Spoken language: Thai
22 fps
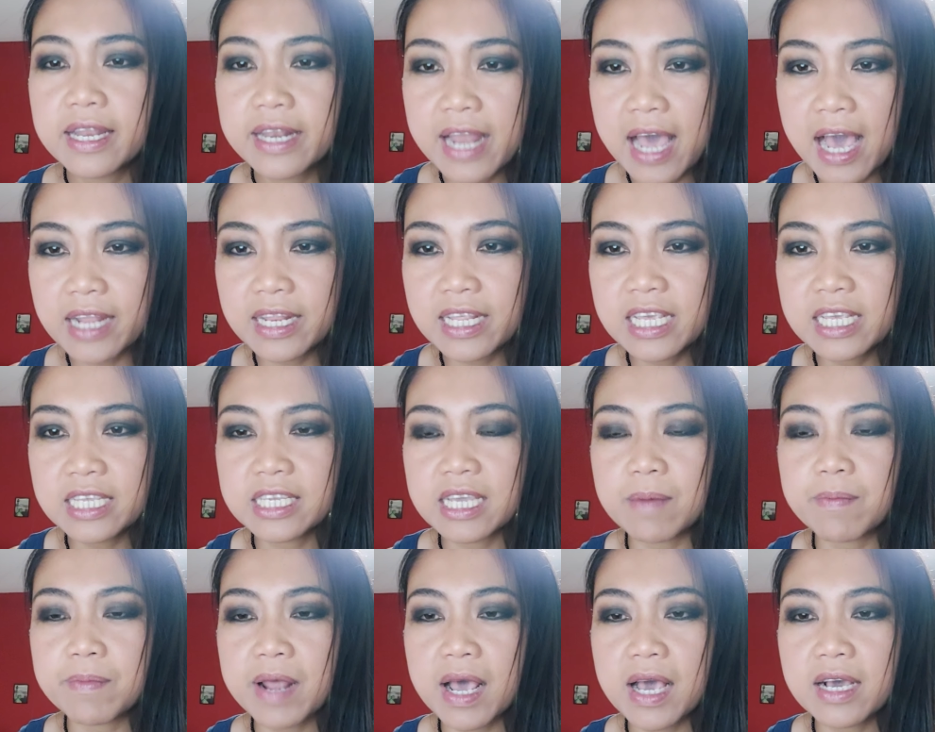หน้าที่
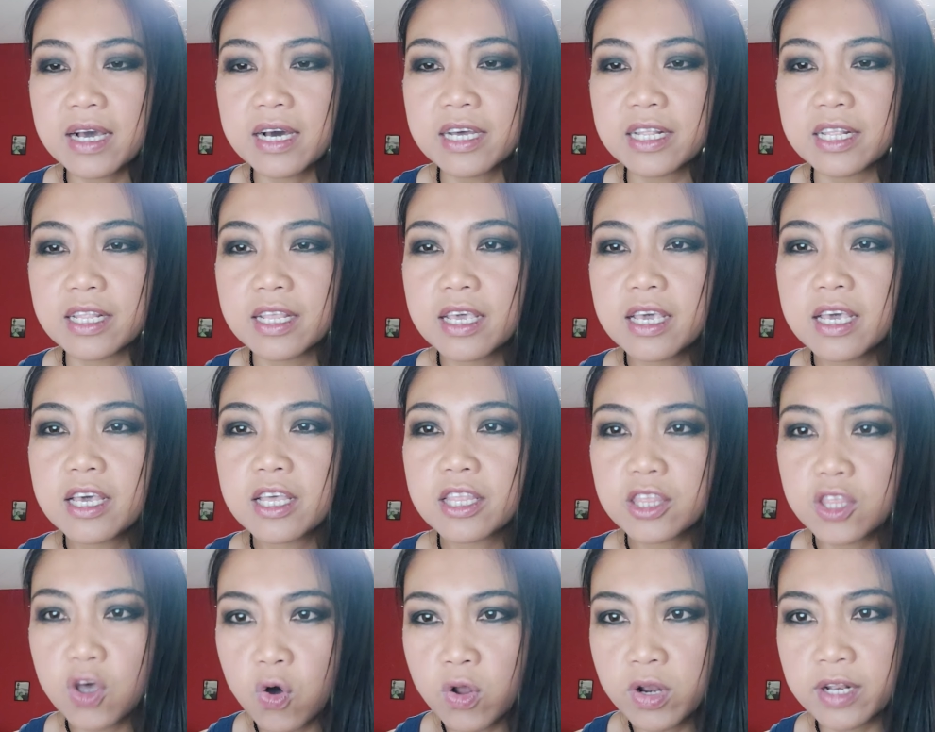ชำระเงิน
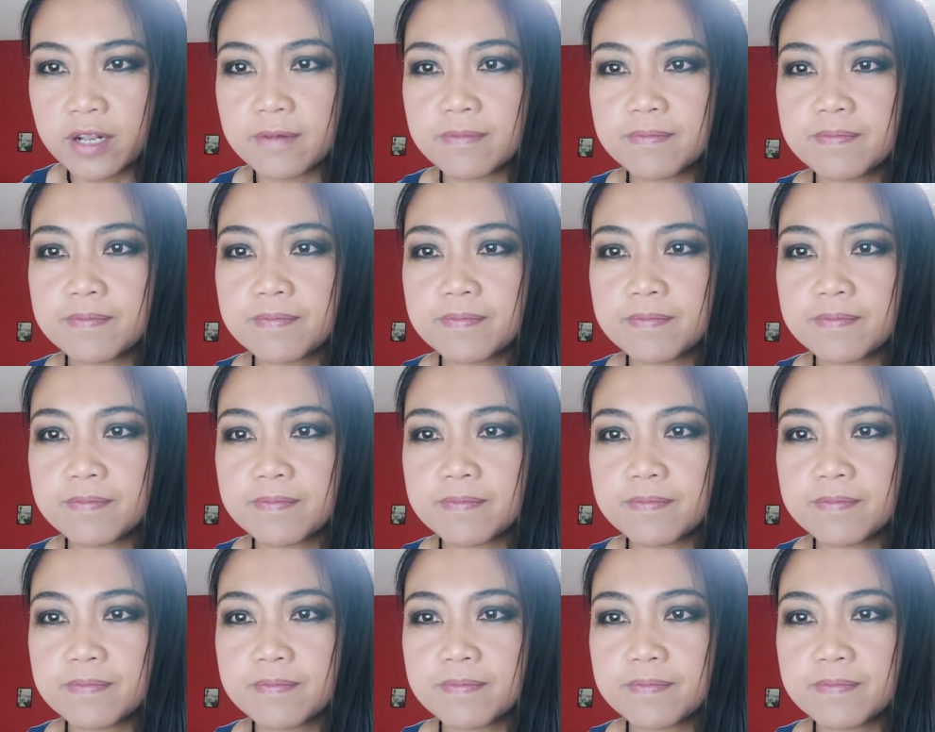ต้น